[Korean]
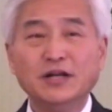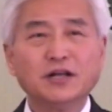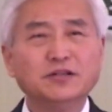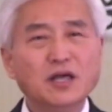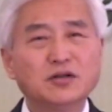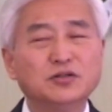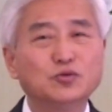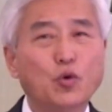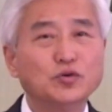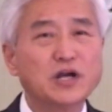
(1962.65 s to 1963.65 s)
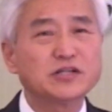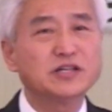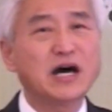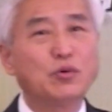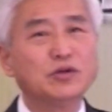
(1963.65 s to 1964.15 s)
근데 그 공장에서
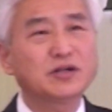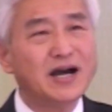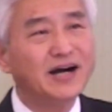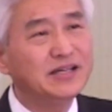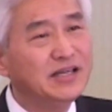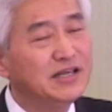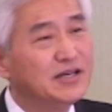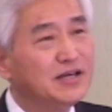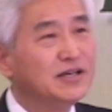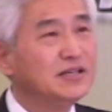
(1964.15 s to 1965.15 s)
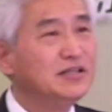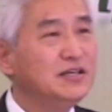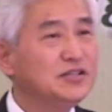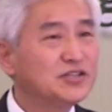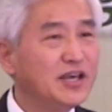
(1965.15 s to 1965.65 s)
나오는 칼이
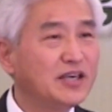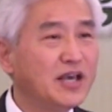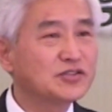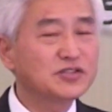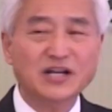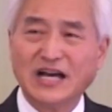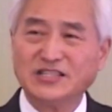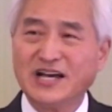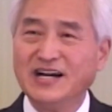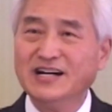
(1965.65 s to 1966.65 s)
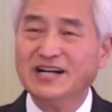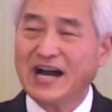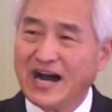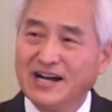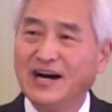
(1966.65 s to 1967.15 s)
이 세계에서 가장
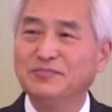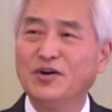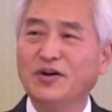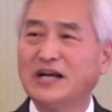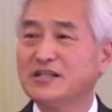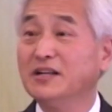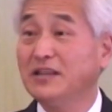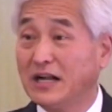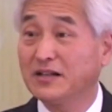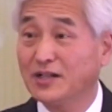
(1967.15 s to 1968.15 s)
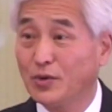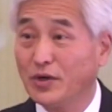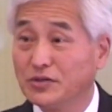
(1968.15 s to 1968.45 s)
강하며 가장 날카로워요.